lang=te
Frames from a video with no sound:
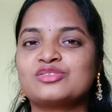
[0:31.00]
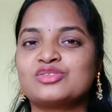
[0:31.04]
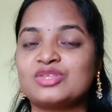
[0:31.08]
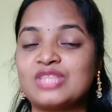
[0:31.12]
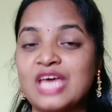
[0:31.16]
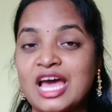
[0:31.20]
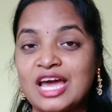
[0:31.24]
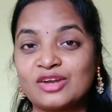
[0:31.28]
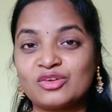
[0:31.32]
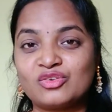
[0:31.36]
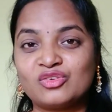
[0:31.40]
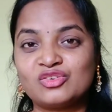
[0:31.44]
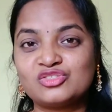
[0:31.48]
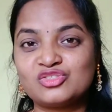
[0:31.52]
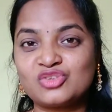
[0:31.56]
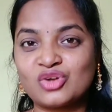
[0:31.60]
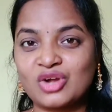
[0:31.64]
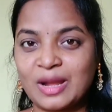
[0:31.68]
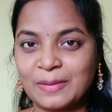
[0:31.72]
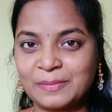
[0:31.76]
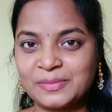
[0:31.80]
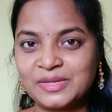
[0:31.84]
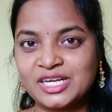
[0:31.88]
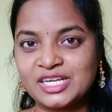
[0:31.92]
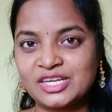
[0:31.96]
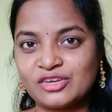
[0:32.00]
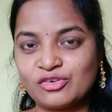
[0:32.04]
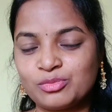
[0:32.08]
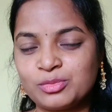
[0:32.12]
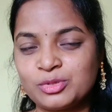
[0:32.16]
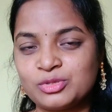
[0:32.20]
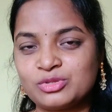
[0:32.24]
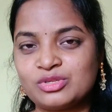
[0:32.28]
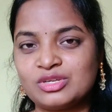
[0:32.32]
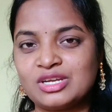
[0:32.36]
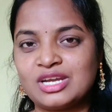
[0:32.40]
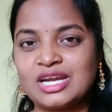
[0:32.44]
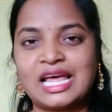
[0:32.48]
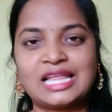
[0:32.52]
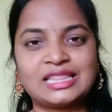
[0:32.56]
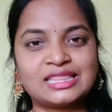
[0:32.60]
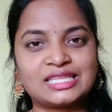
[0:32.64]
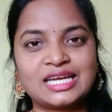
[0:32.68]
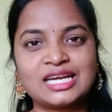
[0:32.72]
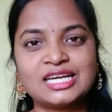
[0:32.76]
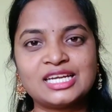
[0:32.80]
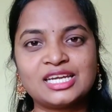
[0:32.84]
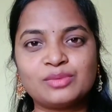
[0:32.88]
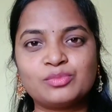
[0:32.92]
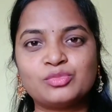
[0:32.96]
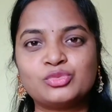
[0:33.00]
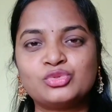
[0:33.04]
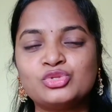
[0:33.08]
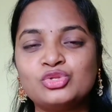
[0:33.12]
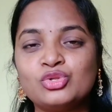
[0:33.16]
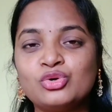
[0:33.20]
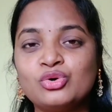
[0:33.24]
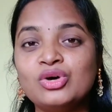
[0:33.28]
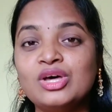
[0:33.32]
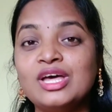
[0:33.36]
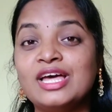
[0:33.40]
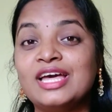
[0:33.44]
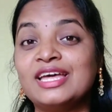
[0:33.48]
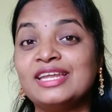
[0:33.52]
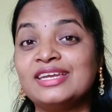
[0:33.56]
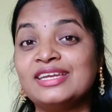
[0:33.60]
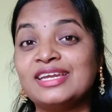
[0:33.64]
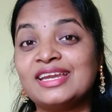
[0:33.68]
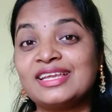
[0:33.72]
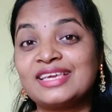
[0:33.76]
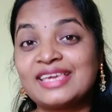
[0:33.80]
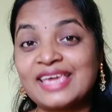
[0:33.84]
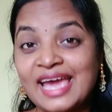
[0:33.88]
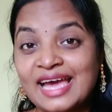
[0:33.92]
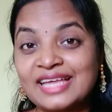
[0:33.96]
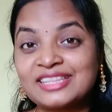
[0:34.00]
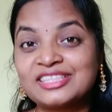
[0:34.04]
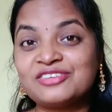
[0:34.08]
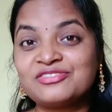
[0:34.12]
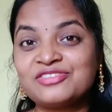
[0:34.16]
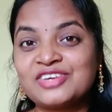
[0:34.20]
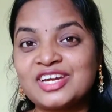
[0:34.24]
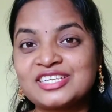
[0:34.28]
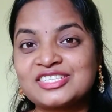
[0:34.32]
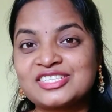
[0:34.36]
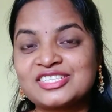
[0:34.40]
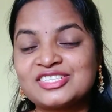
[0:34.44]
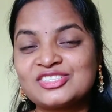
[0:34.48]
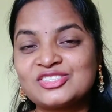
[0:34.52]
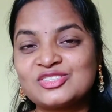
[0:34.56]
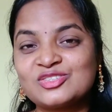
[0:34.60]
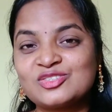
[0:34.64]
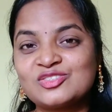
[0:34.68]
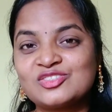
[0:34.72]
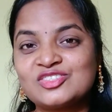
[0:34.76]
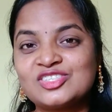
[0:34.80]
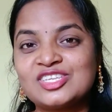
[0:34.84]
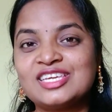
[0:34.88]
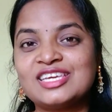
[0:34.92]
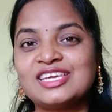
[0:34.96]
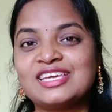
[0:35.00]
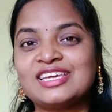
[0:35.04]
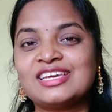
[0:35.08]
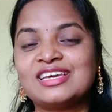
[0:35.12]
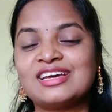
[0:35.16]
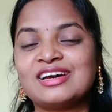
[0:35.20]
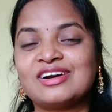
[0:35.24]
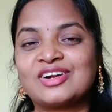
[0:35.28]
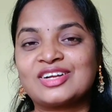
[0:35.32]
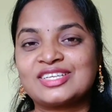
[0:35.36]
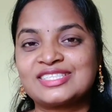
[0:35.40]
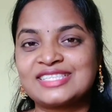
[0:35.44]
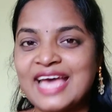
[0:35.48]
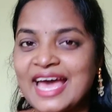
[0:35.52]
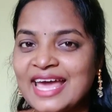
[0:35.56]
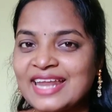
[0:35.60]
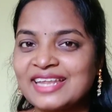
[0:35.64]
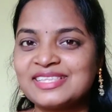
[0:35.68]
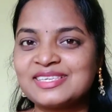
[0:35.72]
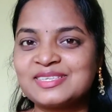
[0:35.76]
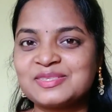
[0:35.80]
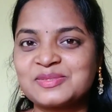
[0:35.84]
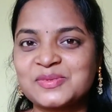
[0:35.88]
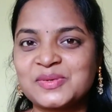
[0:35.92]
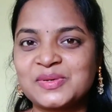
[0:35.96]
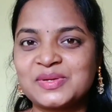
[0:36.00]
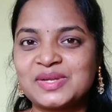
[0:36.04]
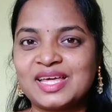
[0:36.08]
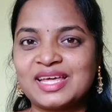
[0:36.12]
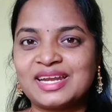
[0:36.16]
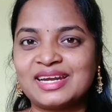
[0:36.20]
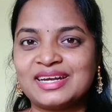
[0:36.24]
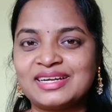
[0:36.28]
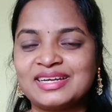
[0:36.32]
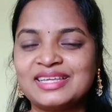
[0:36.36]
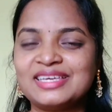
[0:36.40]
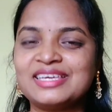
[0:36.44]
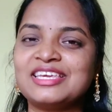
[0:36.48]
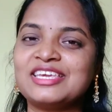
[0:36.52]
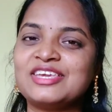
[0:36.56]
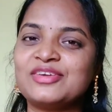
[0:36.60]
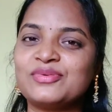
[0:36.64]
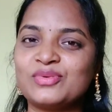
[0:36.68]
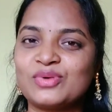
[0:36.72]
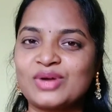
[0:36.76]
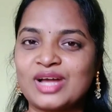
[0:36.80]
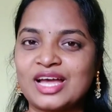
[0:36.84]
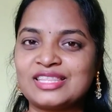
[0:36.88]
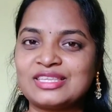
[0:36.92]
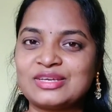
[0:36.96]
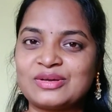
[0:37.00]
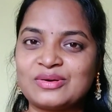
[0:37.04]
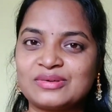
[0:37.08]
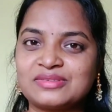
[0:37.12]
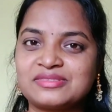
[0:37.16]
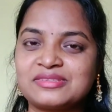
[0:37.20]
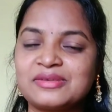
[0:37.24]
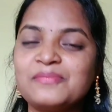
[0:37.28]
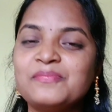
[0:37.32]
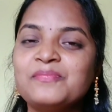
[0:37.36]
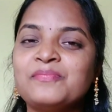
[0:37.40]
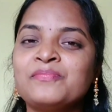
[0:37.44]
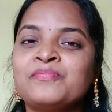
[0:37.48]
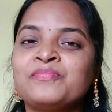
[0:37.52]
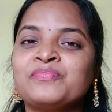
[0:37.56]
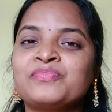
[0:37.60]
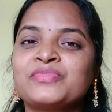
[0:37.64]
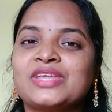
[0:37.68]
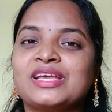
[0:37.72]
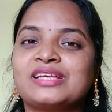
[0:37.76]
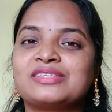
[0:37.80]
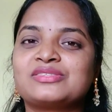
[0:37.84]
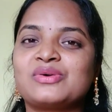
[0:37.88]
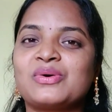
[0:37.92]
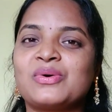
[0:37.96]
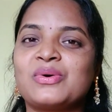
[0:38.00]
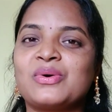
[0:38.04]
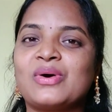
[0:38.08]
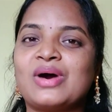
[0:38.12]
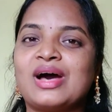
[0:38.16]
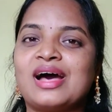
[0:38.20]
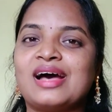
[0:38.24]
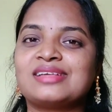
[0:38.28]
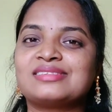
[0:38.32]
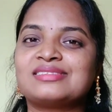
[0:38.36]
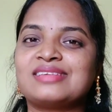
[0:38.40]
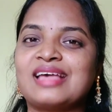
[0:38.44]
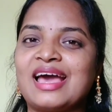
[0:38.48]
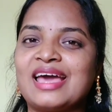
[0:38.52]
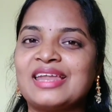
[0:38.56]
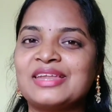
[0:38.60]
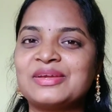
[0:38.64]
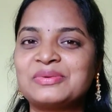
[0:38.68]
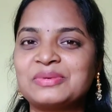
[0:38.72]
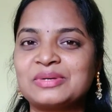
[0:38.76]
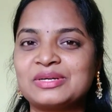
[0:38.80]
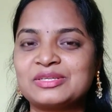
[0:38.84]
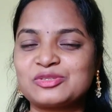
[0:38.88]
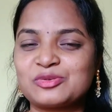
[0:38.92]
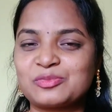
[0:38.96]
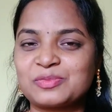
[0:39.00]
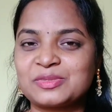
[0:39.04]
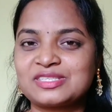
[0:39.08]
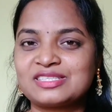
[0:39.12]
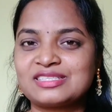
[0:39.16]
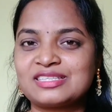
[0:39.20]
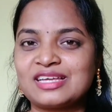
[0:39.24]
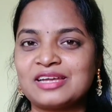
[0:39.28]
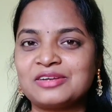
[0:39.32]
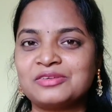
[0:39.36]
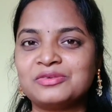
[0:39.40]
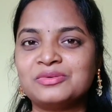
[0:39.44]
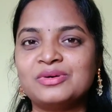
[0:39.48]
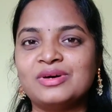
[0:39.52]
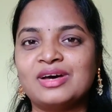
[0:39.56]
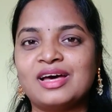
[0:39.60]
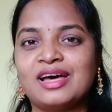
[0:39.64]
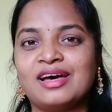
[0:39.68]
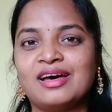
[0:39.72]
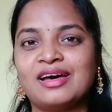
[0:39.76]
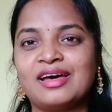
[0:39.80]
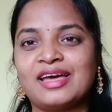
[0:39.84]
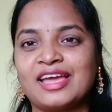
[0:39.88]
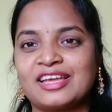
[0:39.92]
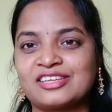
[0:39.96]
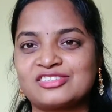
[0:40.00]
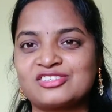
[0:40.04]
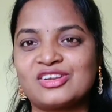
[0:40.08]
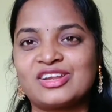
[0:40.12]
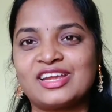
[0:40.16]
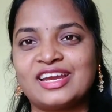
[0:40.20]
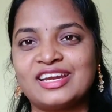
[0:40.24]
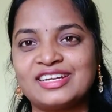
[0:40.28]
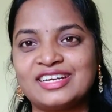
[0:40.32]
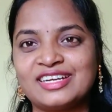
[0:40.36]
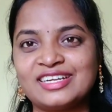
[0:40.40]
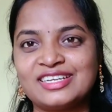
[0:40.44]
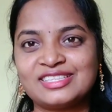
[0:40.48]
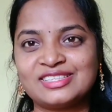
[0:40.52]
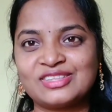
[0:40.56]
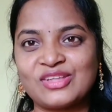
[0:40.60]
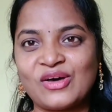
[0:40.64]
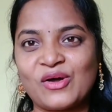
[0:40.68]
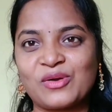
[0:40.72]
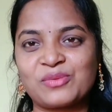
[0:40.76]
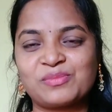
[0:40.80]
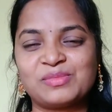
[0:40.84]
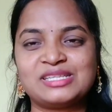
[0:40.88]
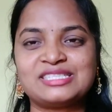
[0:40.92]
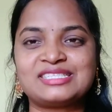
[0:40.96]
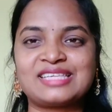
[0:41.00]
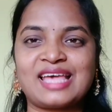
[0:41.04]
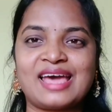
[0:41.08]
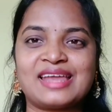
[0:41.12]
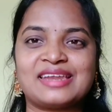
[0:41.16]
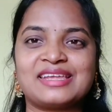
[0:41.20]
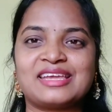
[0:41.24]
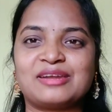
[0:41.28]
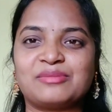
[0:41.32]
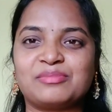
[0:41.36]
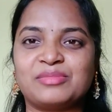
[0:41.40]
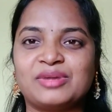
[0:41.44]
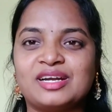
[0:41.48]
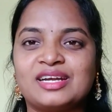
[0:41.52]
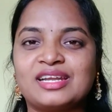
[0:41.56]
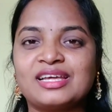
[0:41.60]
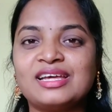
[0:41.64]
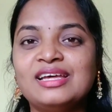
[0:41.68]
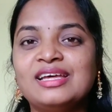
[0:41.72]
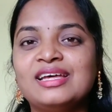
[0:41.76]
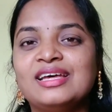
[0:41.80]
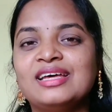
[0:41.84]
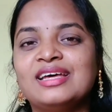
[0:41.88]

సో దాని గురించి ఒక అప్డేట్ ఇవ్వబోతున్నాను అంతకంటే ముందు నేను క్యాతి ఫ్యాషన్స్ నుంచి ఒక శారీ తీసుకున్నానండి ఈ ఉగాది కోసం సో ఆ శారీ కూడా చూపిస్తాను యాక్చువల్గా ఏంటంటే ఇది నార్మల్ శారీ అనమాట